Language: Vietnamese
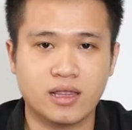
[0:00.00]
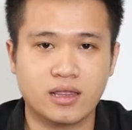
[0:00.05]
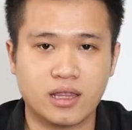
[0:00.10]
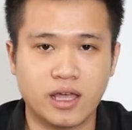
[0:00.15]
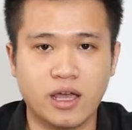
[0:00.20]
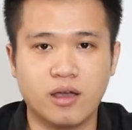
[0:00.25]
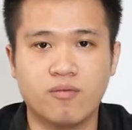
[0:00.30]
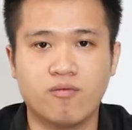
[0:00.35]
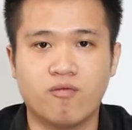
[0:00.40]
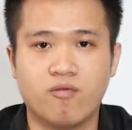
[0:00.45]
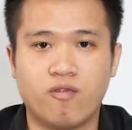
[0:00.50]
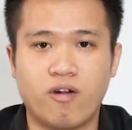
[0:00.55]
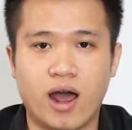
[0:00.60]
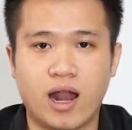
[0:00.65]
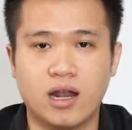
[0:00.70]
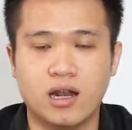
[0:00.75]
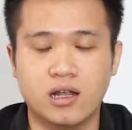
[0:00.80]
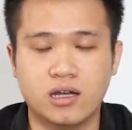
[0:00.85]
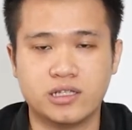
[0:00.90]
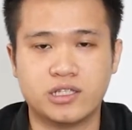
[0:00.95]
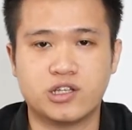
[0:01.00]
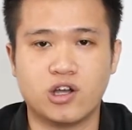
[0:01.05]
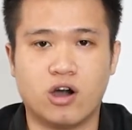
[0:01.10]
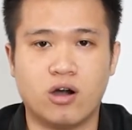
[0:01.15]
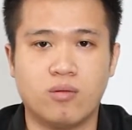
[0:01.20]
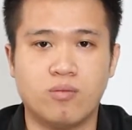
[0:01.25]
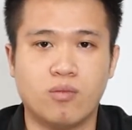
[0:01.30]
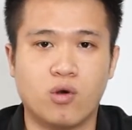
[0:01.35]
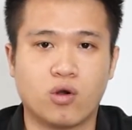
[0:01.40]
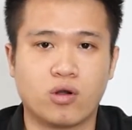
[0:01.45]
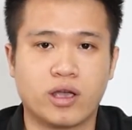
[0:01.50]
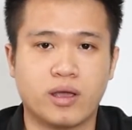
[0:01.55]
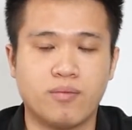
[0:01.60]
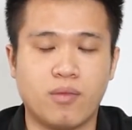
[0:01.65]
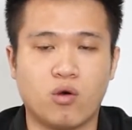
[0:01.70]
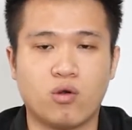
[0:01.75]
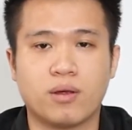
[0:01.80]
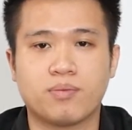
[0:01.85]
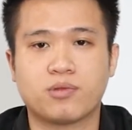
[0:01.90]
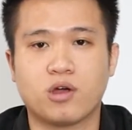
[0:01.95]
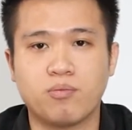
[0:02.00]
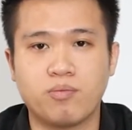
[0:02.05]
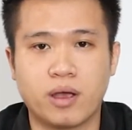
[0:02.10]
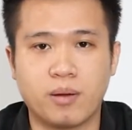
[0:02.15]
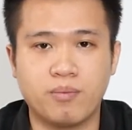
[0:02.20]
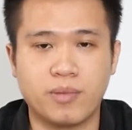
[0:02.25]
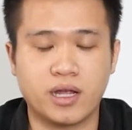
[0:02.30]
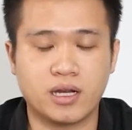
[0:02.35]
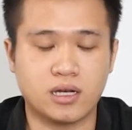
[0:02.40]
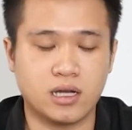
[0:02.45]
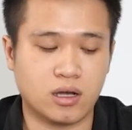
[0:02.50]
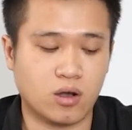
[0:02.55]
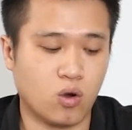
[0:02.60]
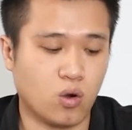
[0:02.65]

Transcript: tìm và lựa chọn một cái mẫu laptop gaming được